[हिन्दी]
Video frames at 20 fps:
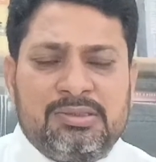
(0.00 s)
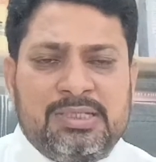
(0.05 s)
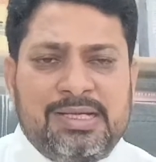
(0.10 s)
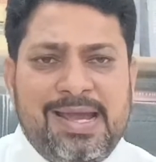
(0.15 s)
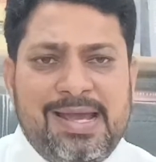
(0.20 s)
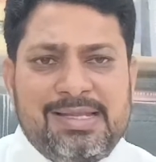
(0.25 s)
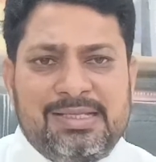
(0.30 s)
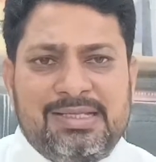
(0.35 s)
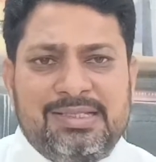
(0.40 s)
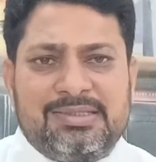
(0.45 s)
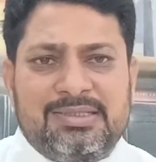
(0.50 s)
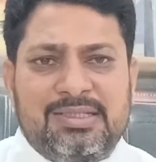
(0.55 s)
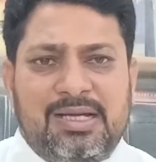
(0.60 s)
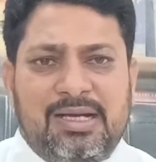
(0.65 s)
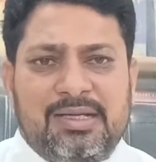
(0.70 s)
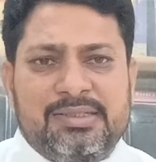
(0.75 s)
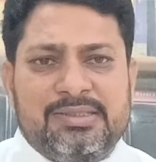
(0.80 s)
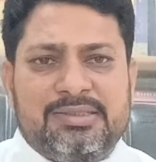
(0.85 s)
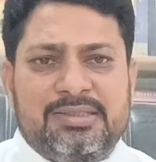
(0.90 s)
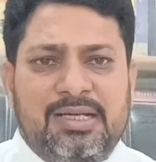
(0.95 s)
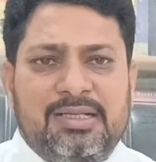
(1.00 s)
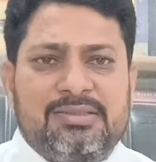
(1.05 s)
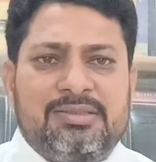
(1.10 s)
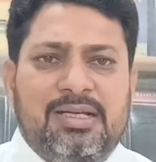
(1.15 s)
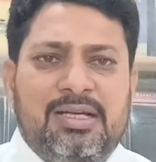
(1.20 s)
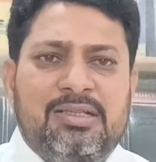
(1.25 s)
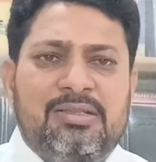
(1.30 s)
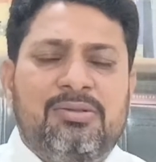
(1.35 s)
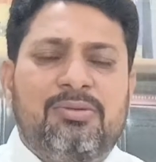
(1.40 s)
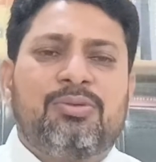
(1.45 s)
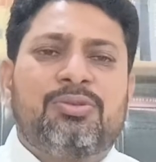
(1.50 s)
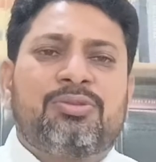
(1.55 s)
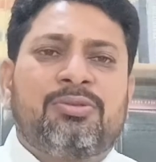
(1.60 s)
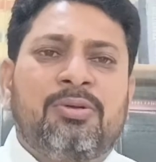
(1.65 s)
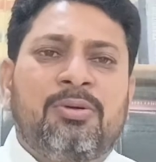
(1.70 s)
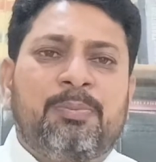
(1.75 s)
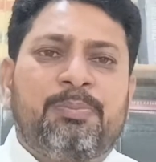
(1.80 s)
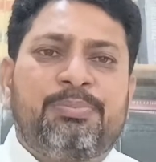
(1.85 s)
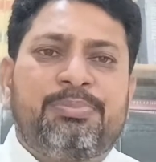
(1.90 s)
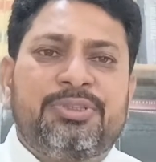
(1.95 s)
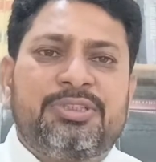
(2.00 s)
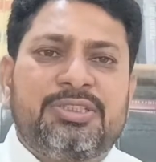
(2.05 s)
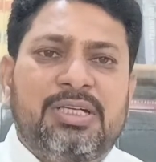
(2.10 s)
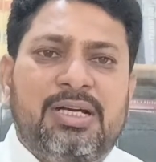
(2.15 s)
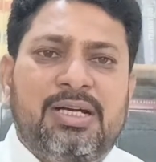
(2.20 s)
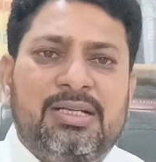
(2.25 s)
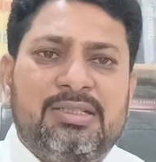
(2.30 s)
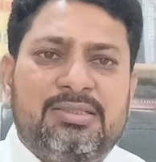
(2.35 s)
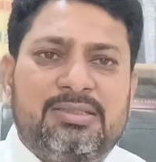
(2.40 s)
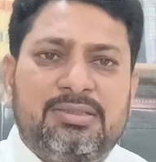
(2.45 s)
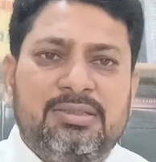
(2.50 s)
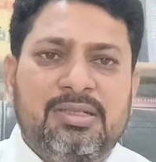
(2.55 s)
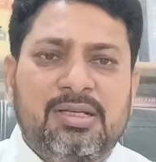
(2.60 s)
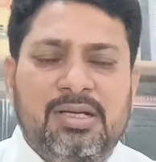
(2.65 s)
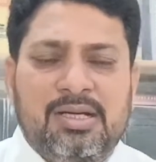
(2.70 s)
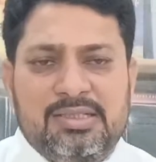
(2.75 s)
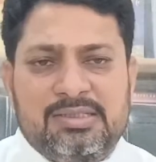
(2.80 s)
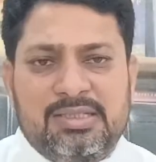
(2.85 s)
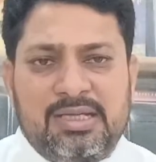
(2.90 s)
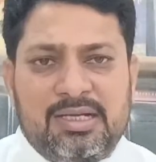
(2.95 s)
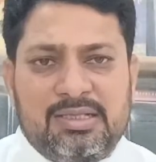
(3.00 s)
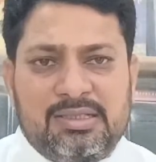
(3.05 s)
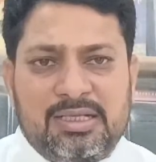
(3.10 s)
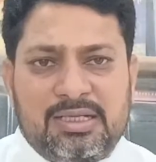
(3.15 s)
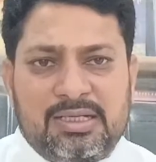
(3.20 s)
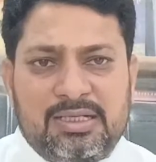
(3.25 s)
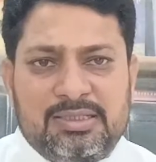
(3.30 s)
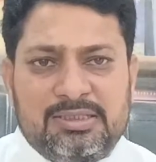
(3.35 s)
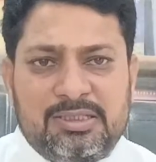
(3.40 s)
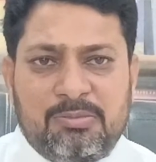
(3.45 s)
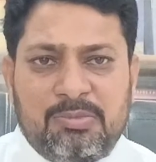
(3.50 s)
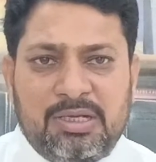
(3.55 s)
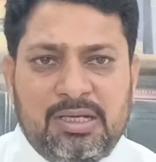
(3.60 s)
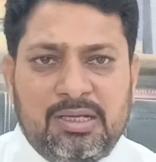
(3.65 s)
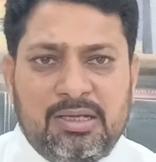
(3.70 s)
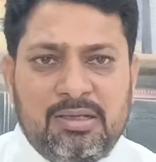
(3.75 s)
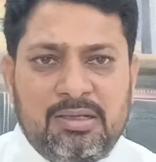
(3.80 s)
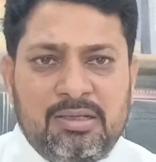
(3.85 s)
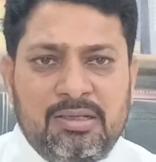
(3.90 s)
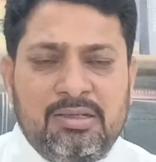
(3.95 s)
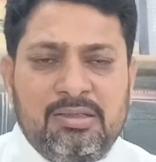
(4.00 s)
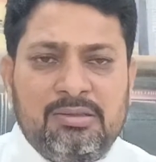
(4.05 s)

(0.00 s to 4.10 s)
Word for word: कैद की सदा के साथ साथ उसको पचास हज़ार तक का जुर्माना